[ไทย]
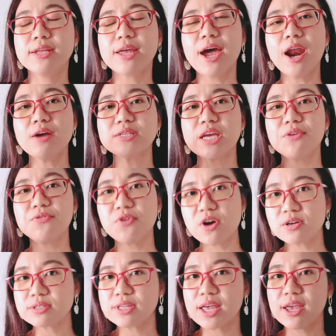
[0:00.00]
ถ้าเราใช้ฟ
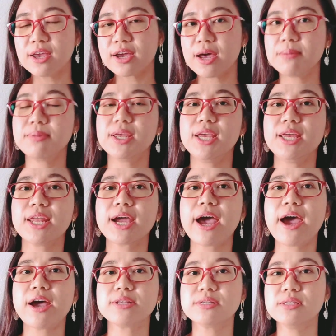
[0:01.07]
องเซ่คำนี้นะ
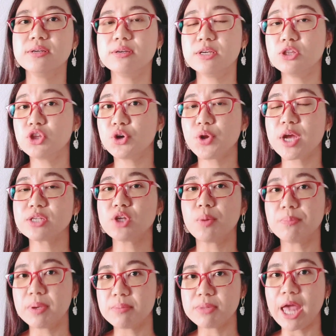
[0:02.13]
คะ ซึ่งขึ้นต้นด้วยอักษ
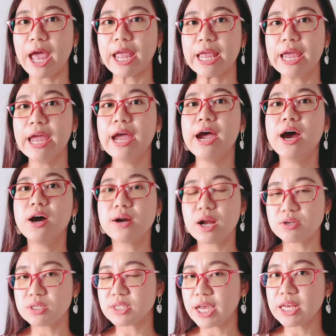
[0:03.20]
รพิมพ์ใหญ่ เรา
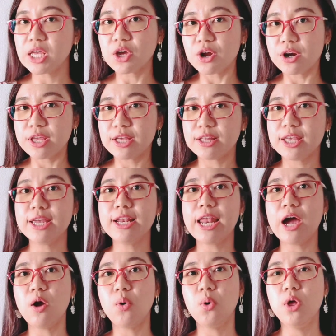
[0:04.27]
จะใช้ในกรณีที่
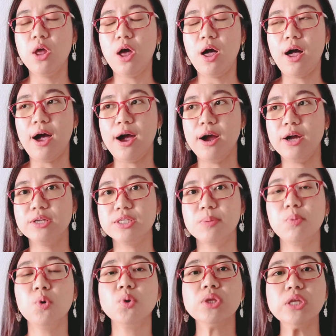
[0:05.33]
เรา
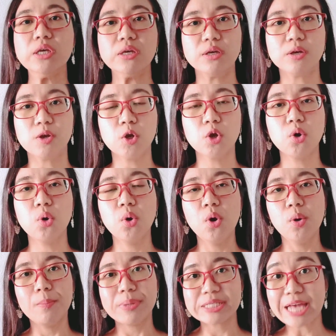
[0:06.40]
จะพูดถึง
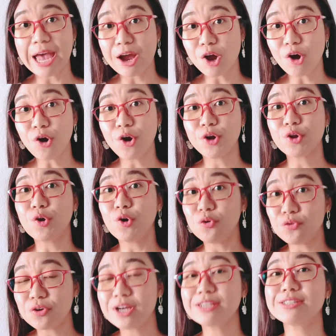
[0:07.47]
ประชากรค
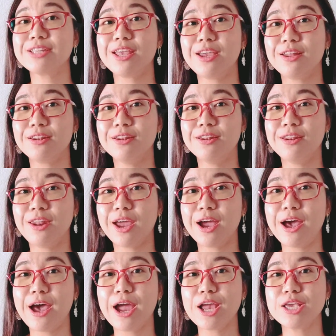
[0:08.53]
นฝรั่งเศสนะ
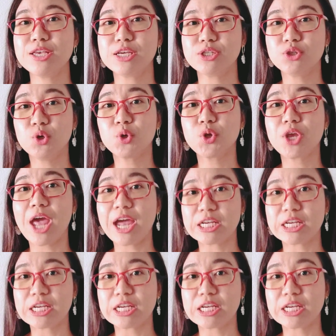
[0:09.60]
คะอย่างยกตัวอ